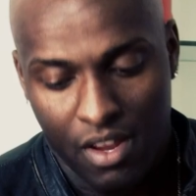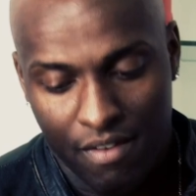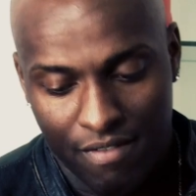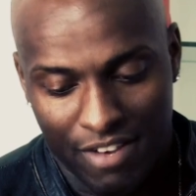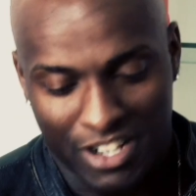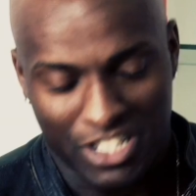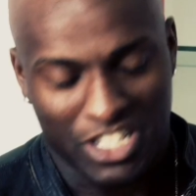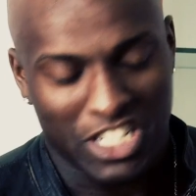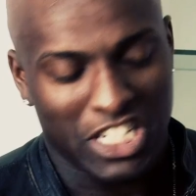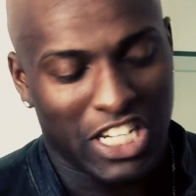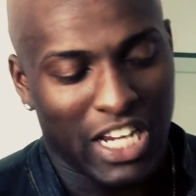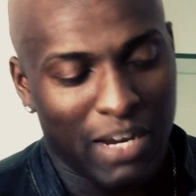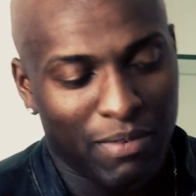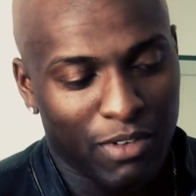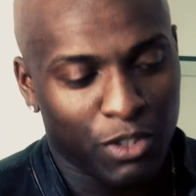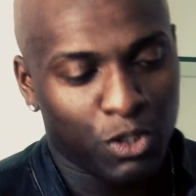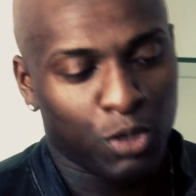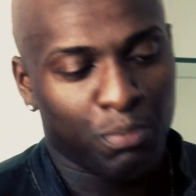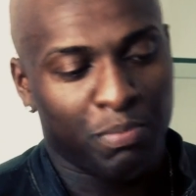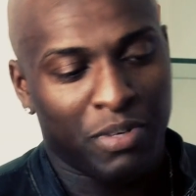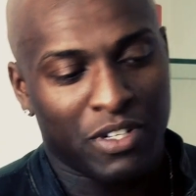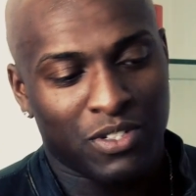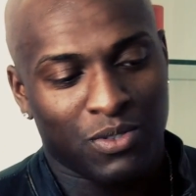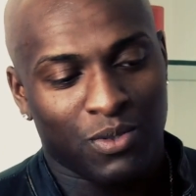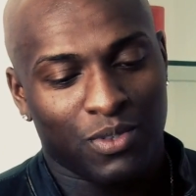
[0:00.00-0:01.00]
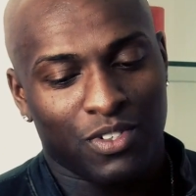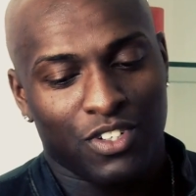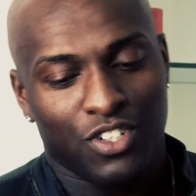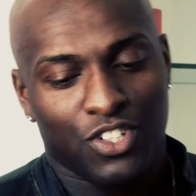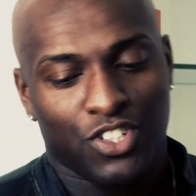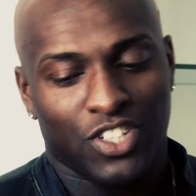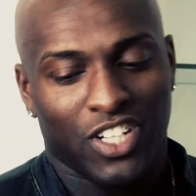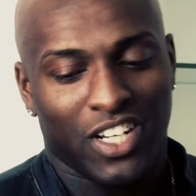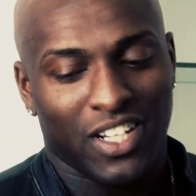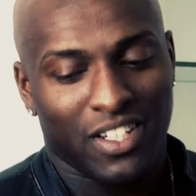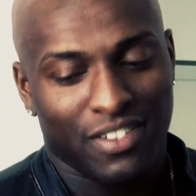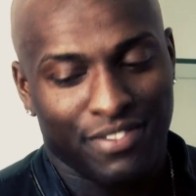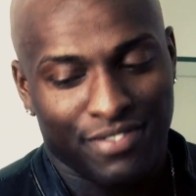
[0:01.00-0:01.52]
Was ich einfach nur persönlich
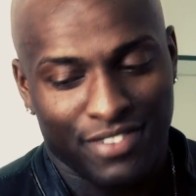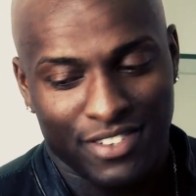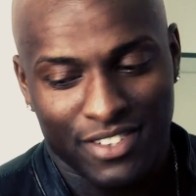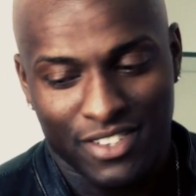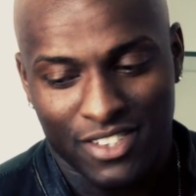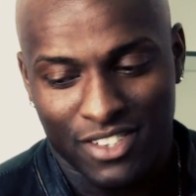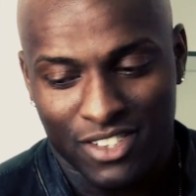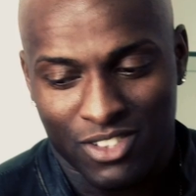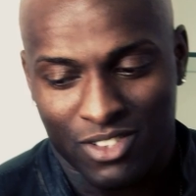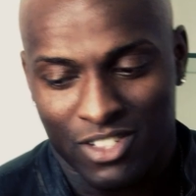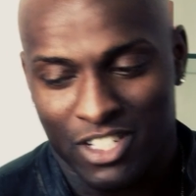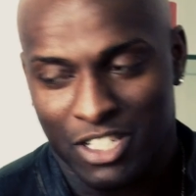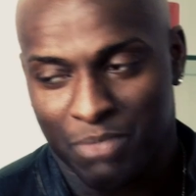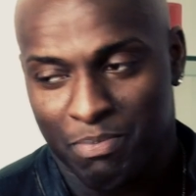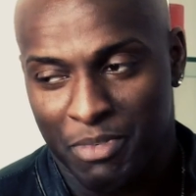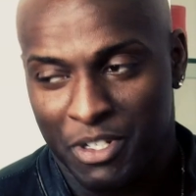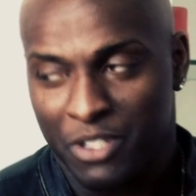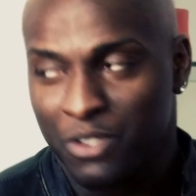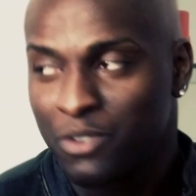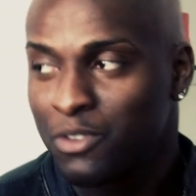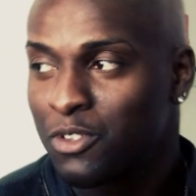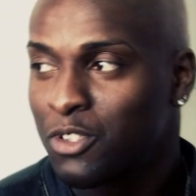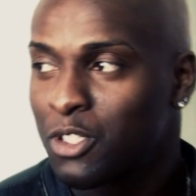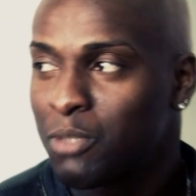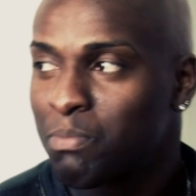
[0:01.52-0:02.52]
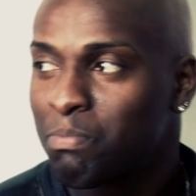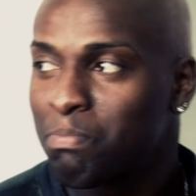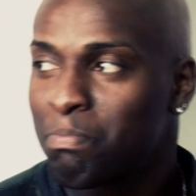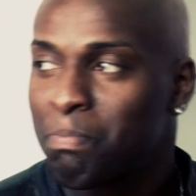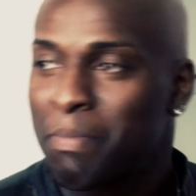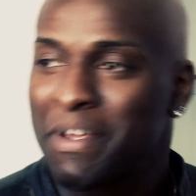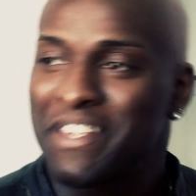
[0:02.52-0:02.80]
schade finde, dass bei YouTube ein